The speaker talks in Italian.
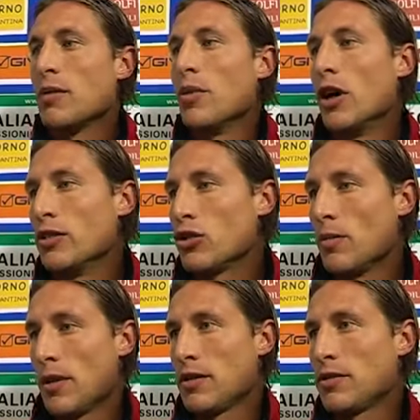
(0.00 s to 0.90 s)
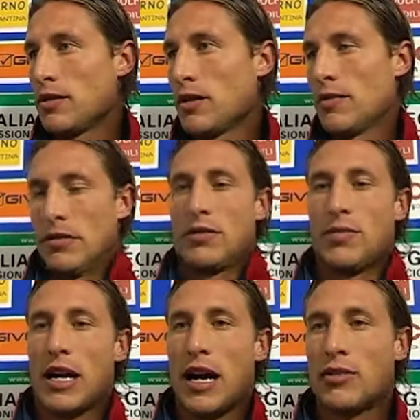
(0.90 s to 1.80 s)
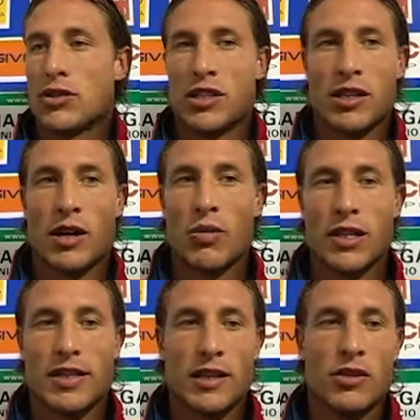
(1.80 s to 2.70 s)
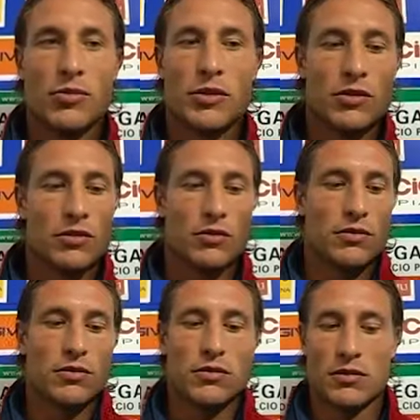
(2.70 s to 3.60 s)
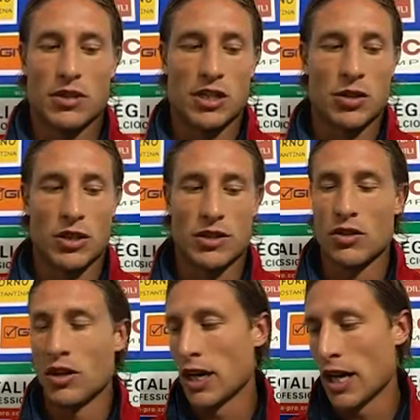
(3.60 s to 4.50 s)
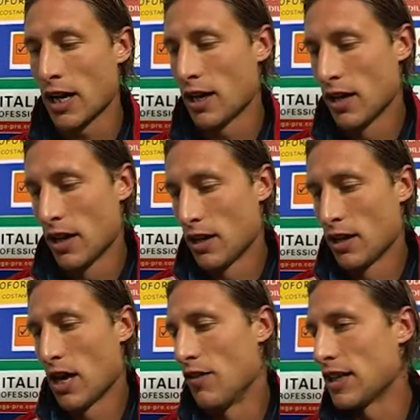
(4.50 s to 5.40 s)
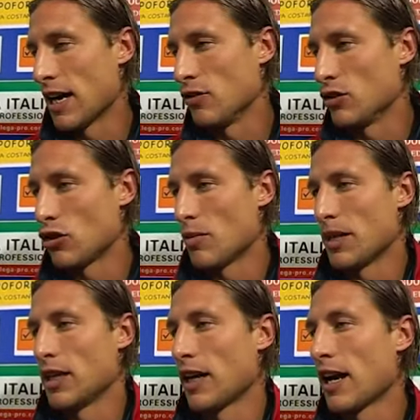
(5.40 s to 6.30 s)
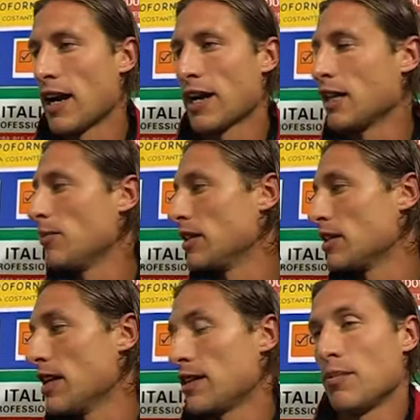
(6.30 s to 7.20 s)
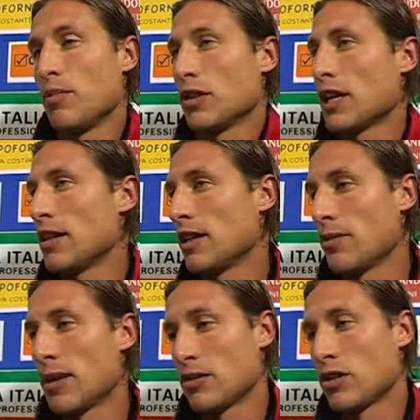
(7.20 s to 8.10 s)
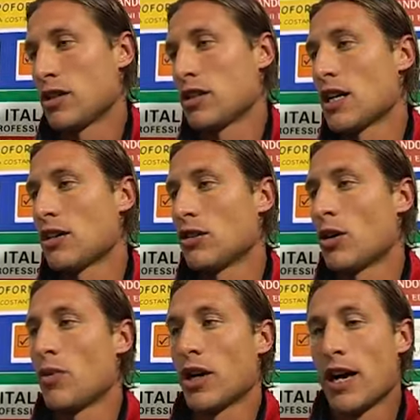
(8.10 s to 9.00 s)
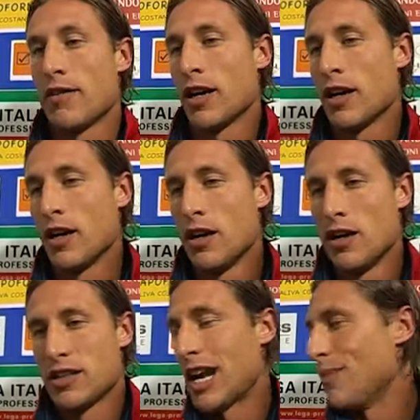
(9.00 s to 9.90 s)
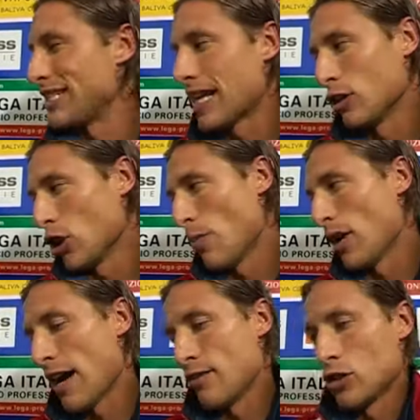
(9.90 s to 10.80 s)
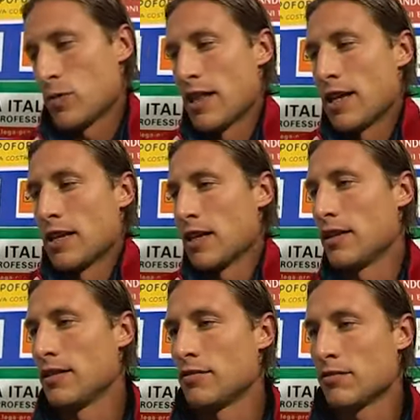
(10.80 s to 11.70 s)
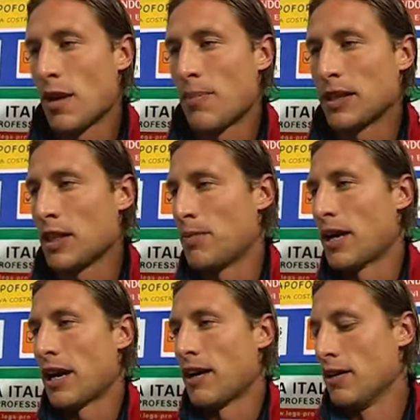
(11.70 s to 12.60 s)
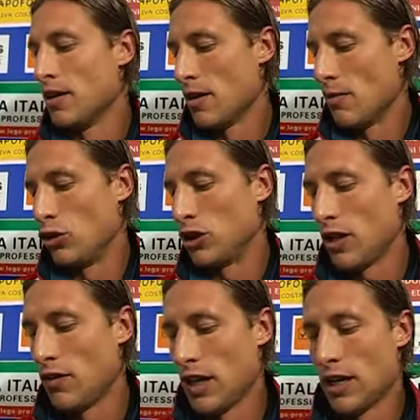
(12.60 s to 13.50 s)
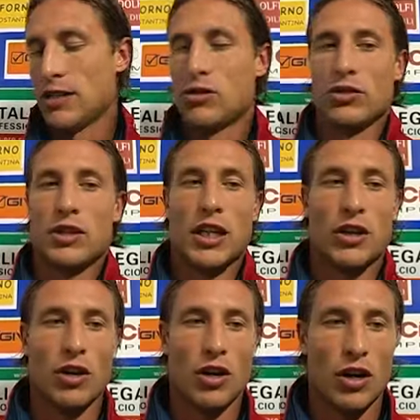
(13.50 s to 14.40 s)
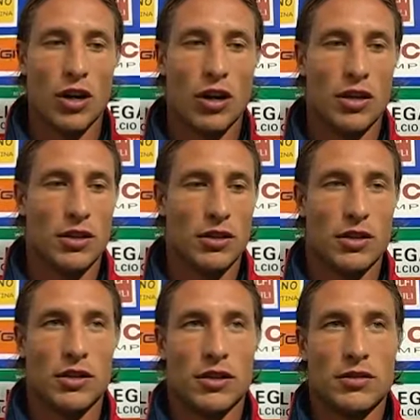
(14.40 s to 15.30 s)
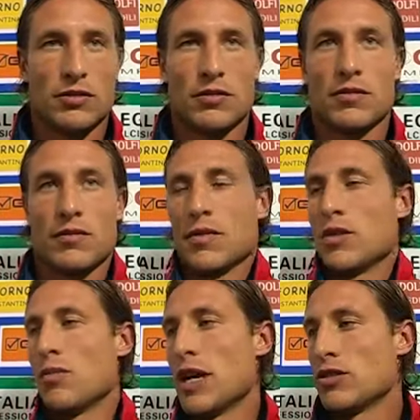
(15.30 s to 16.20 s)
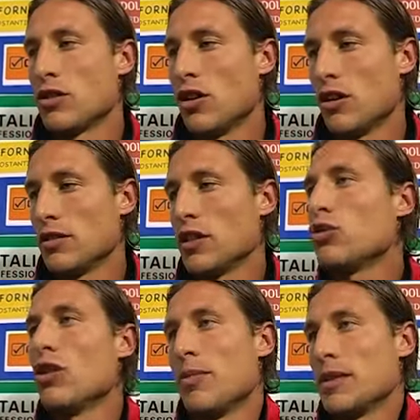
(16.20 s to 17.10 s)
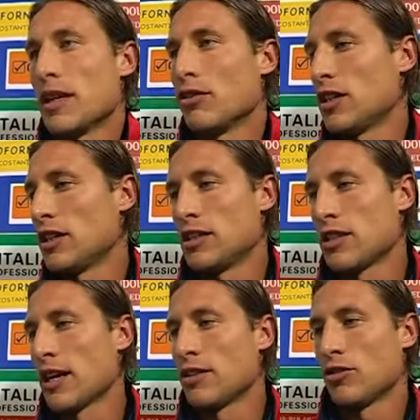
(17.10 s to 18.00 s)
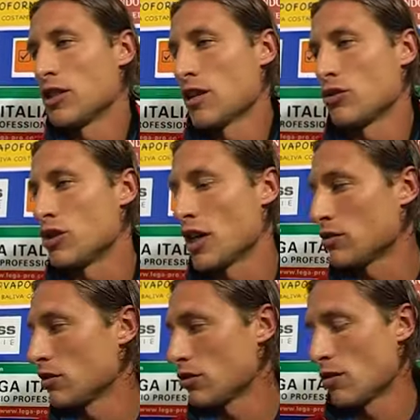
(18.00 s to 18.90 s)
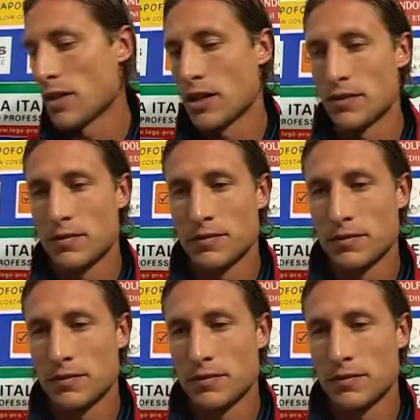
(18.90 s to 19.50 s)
Poi insomma, parlandoci si è tranquillizzata mm, la situazione evitando insomma, di creare anche dei precedenti importanti che penso che sia stato troppo grave sarebbe stato troppo grave sospendere una, una partita per motivi adesso non ti dico non penso nessuno ha pensato che chissà che cos'era successo, insomma.